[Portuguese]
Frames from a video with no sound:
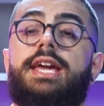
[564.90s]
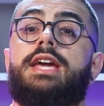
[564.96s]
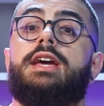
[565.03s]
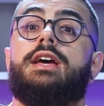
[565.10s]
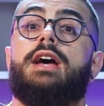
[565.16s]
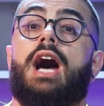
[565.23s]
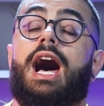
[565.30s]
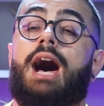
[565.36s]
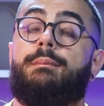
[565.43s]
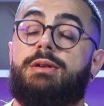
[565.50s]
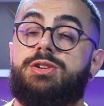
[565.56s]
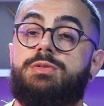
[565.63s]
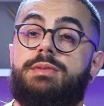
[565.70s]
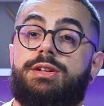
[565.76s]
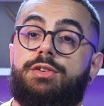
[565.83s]
E a
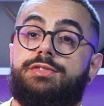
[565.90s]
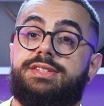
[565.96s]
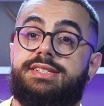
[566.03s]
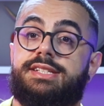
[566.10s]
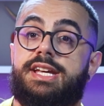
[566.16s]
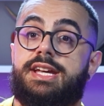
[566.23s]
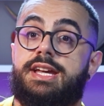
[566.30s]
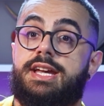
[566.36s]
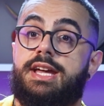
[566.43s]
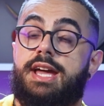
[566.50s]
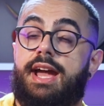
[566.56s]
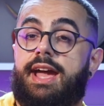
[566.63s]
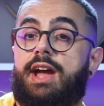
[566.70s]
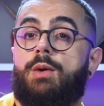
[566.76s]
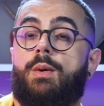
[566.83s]
partir do momento que você
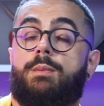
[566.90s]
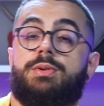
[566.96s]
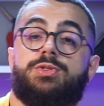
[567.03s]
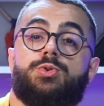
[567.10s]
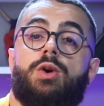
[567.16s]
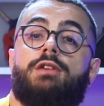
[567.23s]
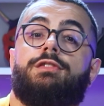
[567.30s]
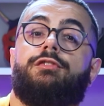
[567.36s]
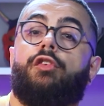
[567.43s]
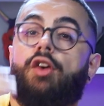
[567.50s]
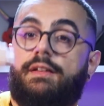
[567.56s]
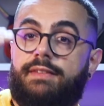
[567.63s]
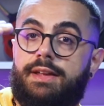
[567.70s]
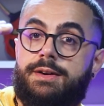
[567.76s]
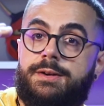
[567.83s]
é uma pessoa
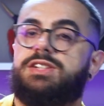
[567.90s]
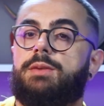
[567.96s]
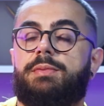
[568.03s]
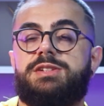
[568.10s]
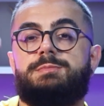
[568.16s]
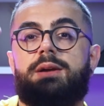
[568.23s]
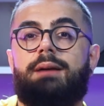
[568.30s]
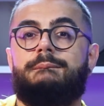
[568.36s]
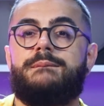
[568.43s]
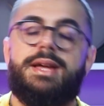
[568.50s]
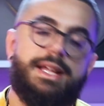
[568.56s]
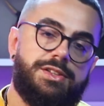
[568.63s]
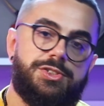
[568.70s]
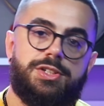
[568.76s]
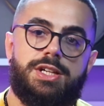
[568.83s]
foda, você não pode esperar
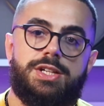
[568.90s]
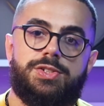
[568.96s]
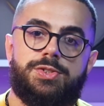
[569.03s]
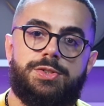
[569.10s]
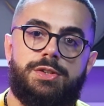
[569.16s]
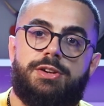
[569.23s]
menos que isso.